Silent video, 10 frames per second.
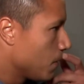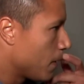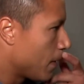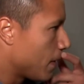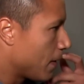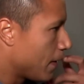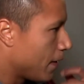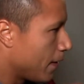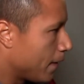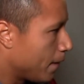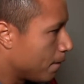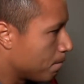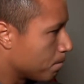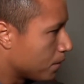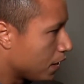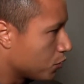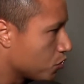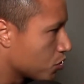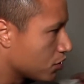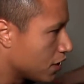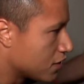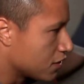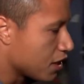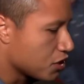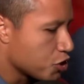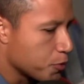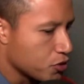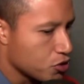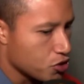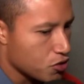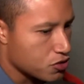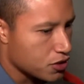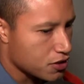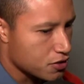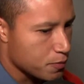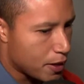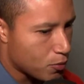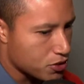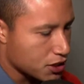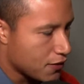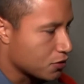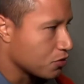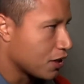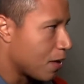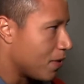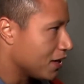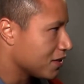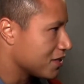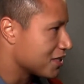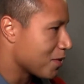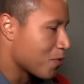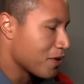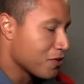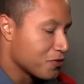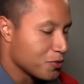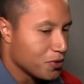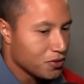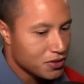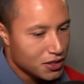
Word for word: É Hum, há duas rodadas atrás a gente perdeu dois jogos seguidos e para muitos já estava tudo acabado. A gente sabe como é que é o futebol.